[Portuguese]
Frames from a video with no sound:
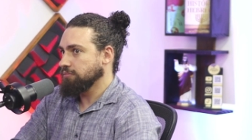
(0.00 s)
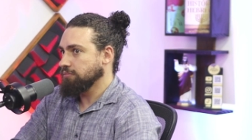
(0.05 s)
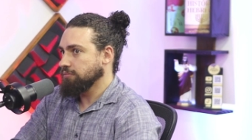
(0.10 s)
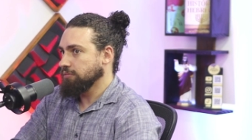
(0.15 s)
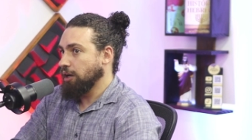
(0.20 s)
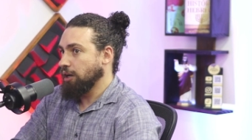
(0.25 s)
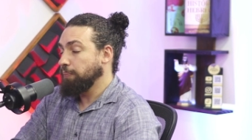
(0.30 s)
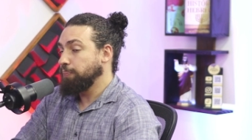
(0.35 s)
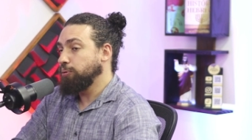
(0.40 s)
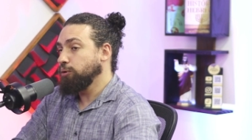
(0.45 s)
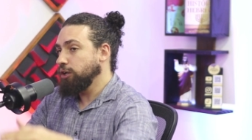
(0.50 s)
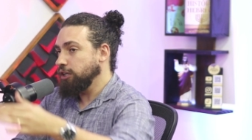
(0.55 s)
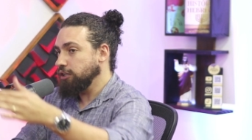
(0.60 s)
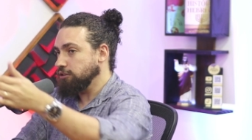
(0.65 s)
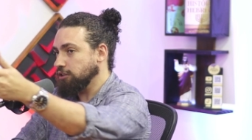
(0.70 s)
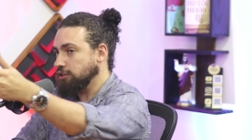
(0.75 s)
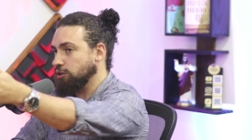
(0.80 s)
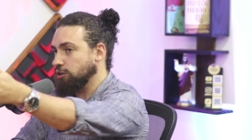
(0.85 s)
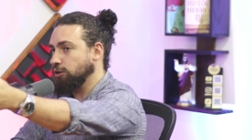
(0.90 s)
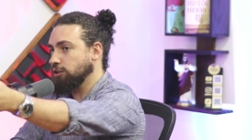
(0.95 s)
Por isso
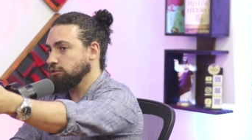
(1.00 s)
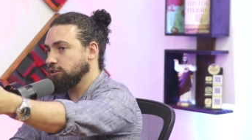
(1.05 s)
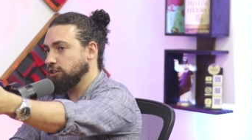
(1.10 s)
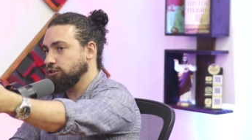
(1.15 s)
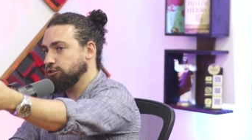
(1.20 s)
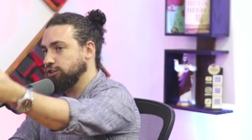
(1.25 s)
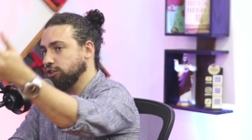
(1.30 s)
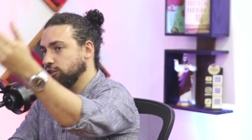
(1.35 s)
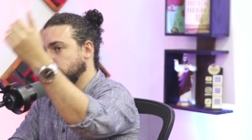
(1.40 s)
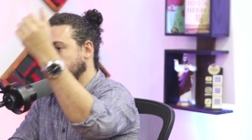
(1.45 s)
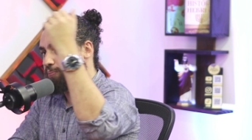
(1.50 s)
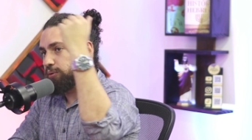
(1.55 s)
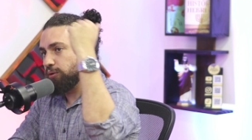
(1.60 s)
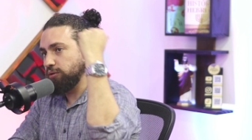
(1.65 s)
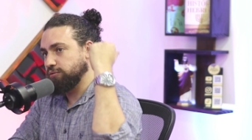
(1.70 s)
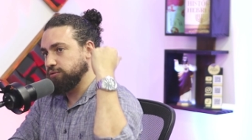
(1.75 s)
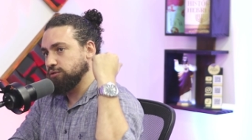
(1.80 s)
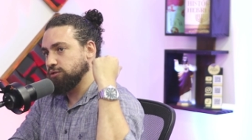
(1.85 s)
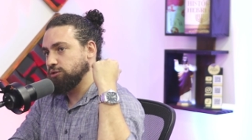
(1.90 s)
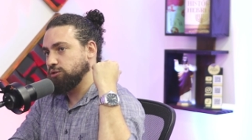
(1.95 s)
que quando Deus tira o
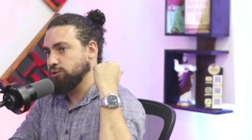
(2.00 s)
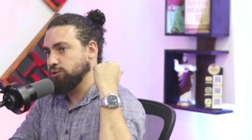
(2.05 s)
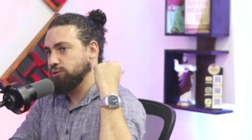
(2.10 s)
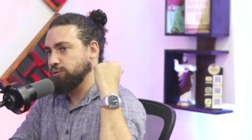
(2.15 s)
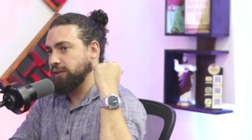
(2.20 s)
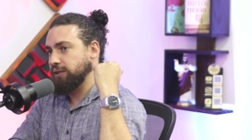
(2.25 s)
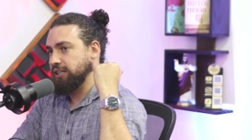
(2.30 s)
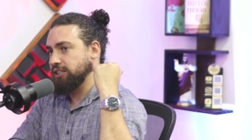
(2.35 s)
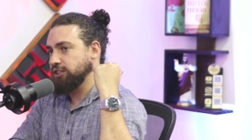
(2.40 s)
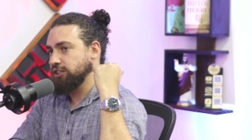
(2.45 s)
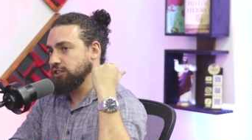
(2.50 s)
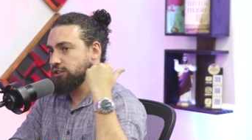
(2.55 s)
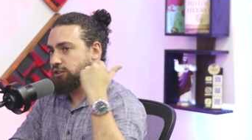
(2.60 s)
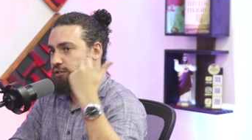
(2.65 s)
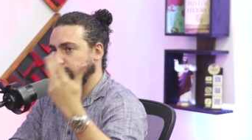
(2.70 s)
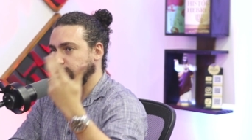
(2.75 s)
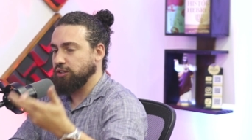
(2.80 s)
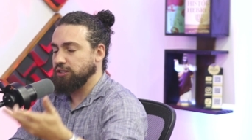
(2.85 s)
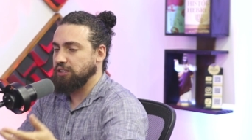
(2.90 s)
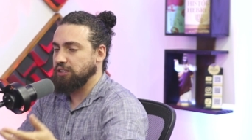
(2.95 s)
povo do Egito
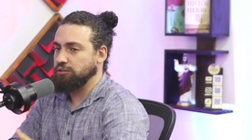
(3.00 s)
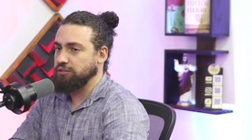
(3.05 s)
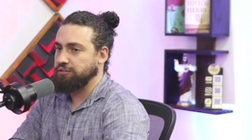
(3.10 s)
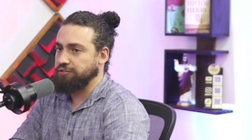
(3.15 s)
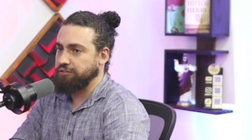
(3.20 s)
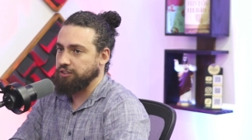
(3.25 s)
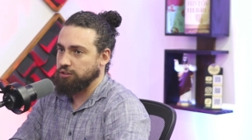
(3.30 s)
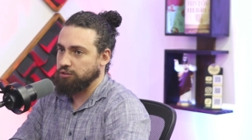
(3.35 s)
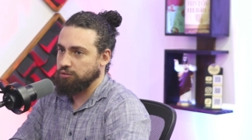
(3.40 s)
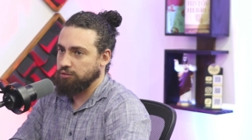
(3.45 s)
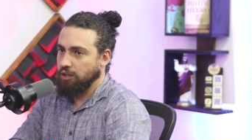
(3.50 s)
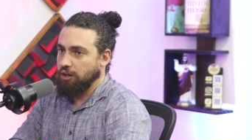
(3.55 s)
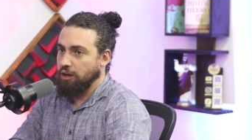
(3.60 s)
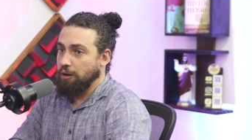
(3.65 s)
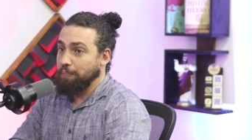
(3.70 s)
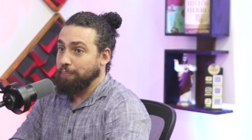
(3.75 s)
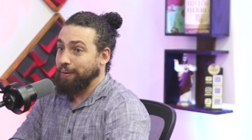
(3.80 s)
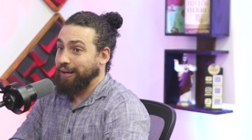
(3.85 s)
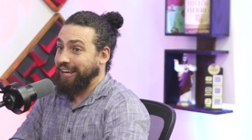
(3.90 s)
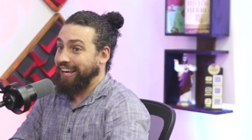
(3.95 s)
foi tão difícil.
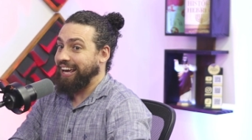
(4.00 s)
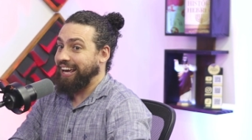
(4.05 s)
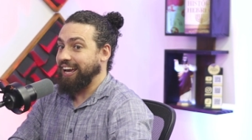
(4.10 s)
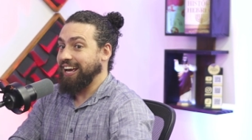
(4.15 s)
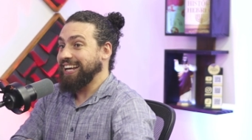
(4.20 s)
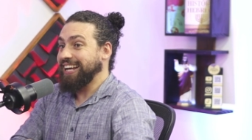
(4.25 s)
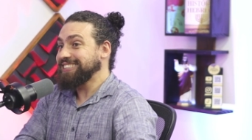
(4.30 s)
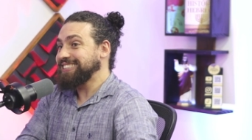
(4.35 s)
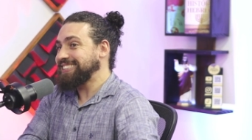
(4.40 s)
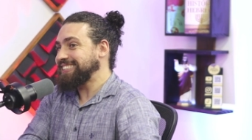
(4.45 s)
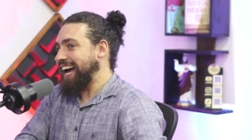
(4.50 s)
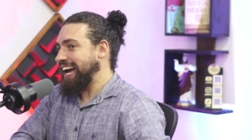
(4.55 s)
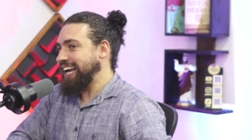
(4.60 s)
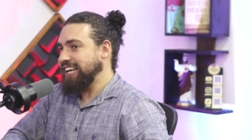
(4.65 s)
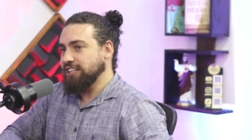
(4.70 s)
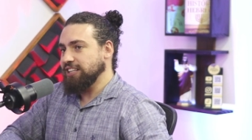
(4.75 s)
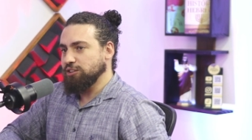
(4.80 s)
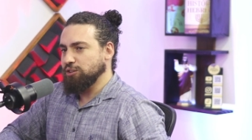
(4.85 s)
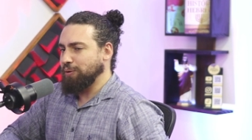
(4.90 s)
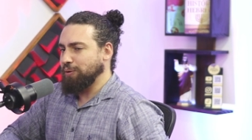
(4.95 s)
Porque
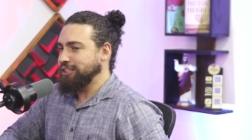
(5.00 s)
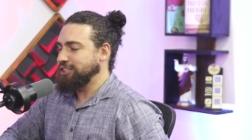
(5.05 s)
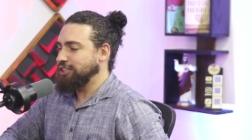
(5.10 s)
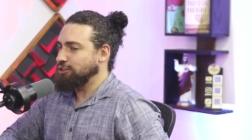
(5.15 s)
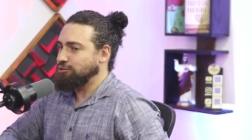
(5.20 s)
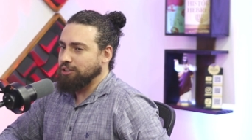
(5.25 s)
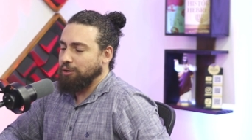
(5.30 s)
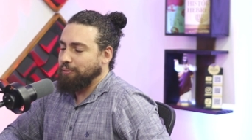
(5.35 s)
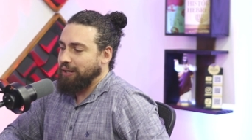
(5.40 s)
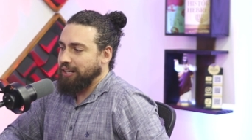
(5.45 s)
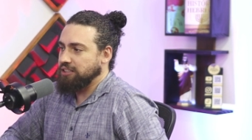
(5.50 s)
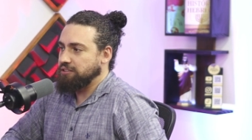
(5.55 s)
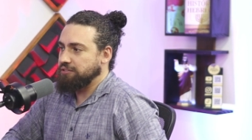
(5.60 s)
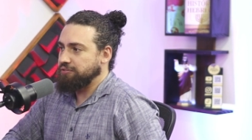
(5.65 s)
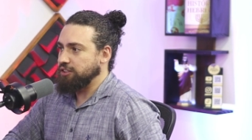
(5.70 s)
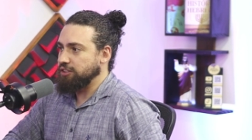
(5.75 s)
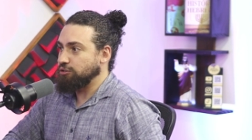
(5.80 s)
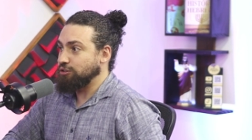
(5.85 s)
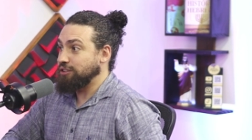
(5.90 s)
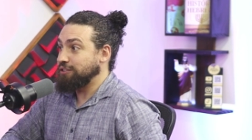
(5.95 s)
sair do Egito não era
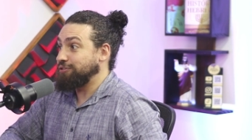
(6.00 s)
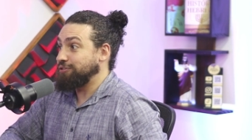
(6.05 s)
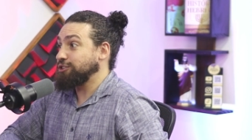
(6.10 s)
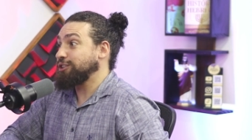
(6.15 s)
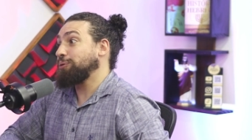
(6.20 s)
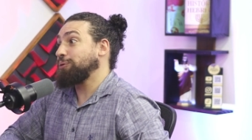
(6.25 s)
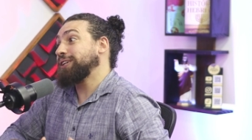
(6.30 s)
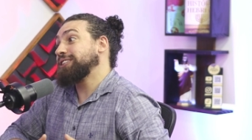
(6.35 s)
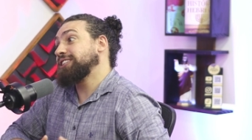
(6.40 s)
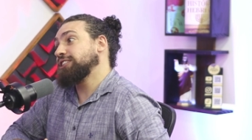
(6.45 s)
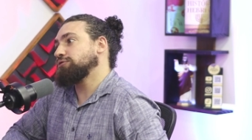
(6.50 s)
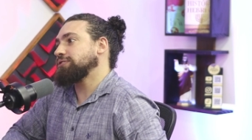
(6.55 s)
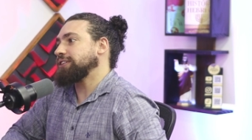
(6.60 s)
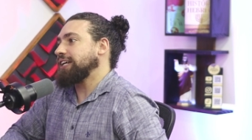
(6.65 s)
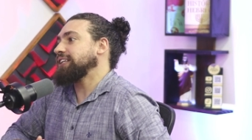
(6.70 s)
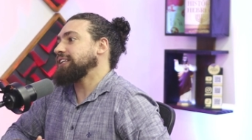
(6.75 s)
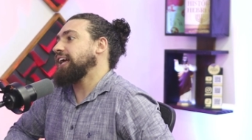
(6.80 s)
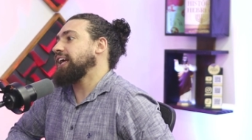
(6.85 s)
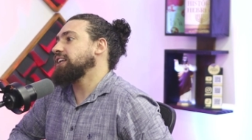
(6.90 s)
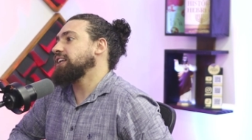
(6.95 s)
difícil. Difícil era o Egito sair
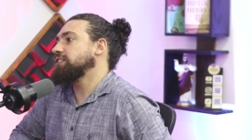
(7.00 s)
deles.